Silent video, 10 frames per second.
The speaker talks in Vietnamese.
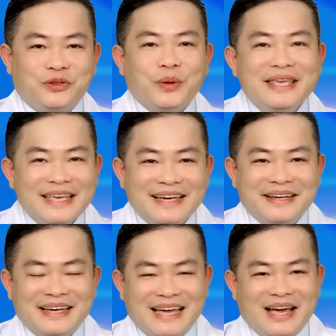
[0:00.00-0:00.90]
Tuy
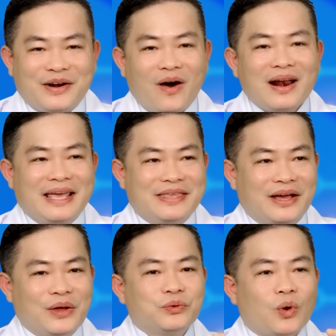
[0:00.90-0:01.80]
nhiên đó là
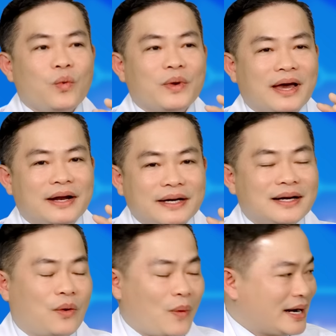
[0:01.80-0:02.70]
những yếu tố nguy cơ rất
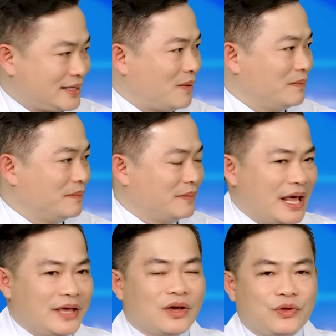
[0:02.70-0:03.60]
là quan trọng
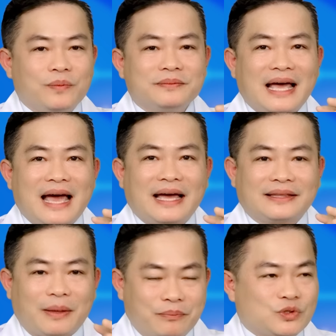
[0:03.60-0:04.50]
để cho chúng ta
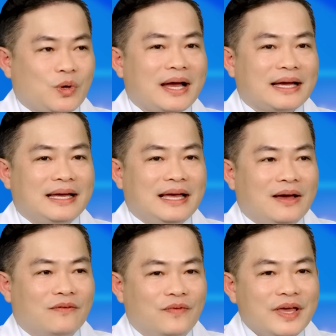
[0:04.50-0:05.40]
tầm soát.
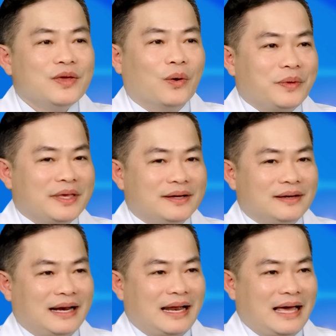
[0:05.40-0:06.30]
Ví dụ như
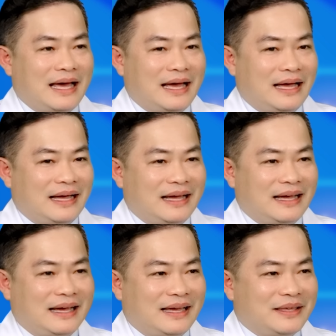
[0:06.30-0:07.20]
là
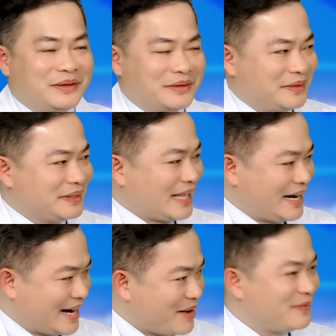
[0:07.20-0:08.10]
giữa
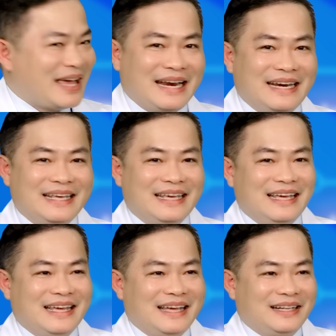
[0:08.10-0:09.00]
Thanh Ráp với anh đi,
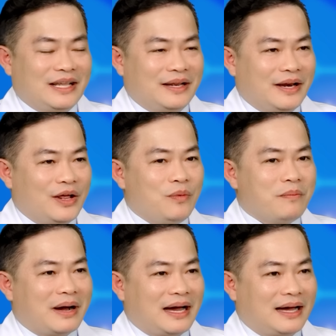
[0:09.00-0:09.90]
thì nếu
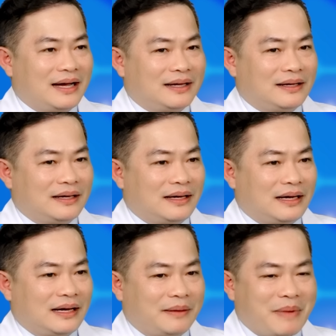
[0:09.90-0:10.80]
mà
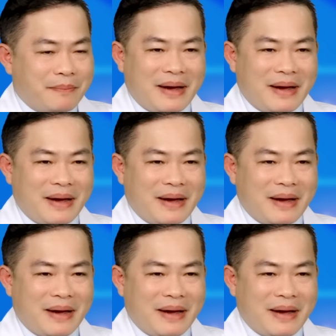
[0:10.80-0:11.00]
ba